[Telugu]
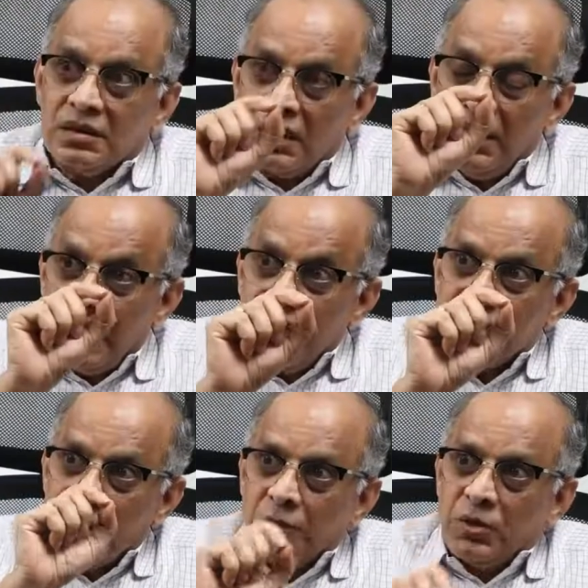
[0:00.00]
తండ్రి
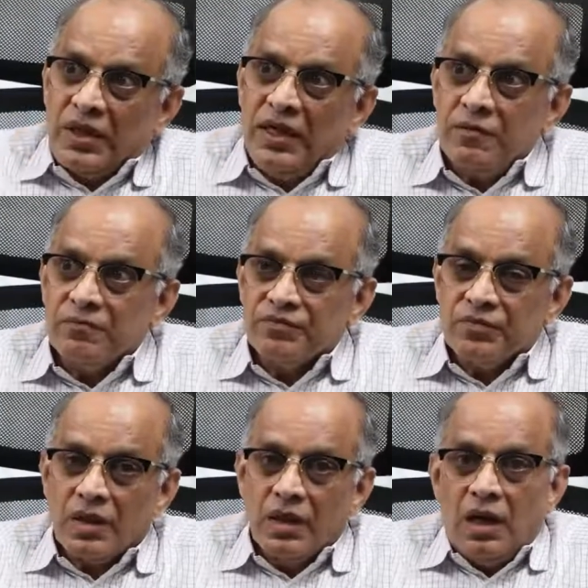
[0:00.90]
చనిపోతే
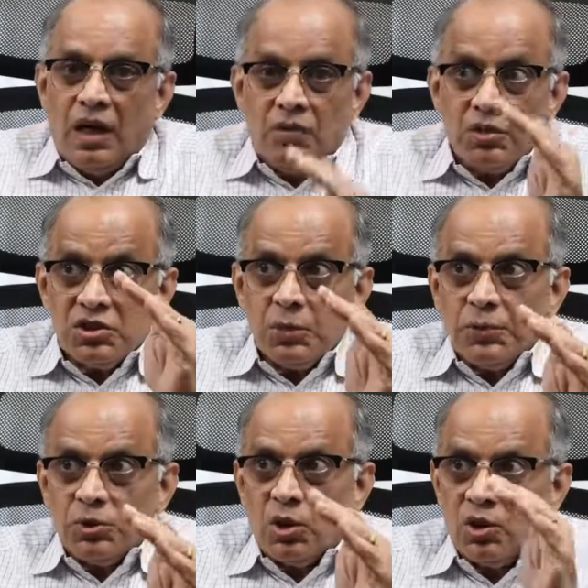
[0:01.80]

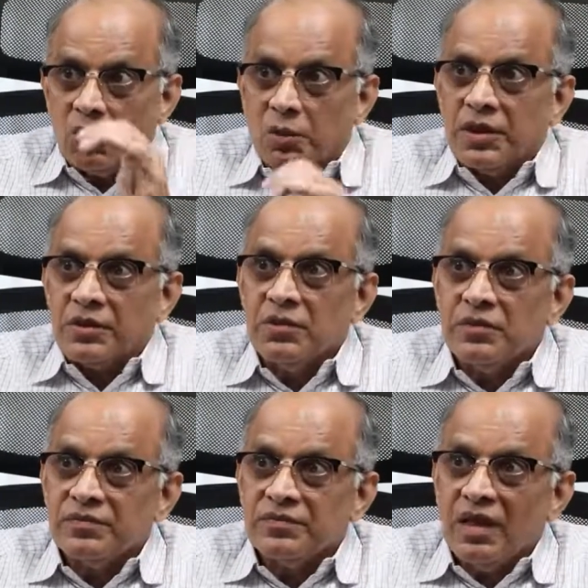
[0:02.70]
ఔరసపుత్రులతో పాటు
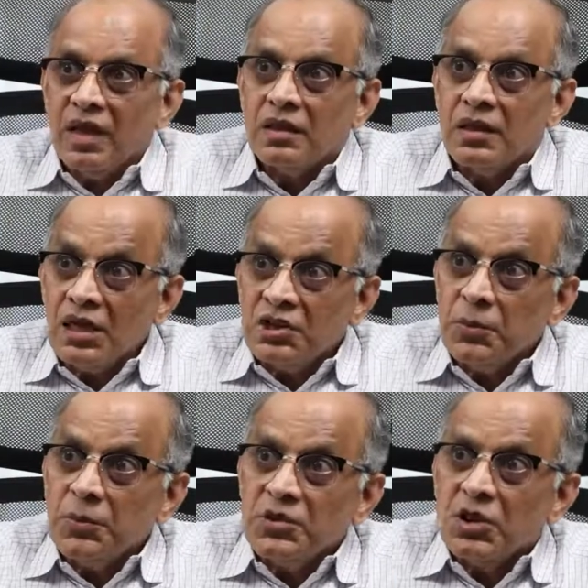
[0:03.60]

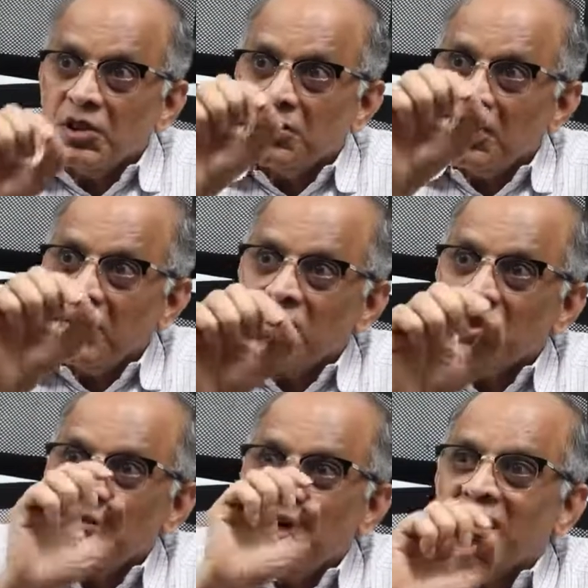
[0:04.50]
దాసిపుత్రులకు కూడా
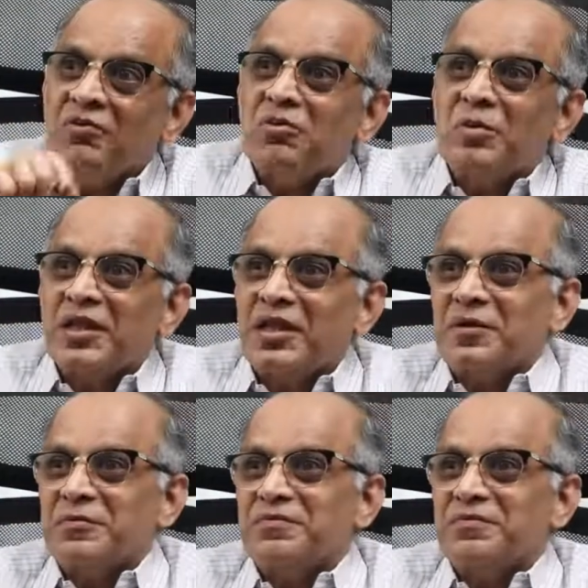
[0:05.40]
కొంత భాగం ఇవ్వమన్నారు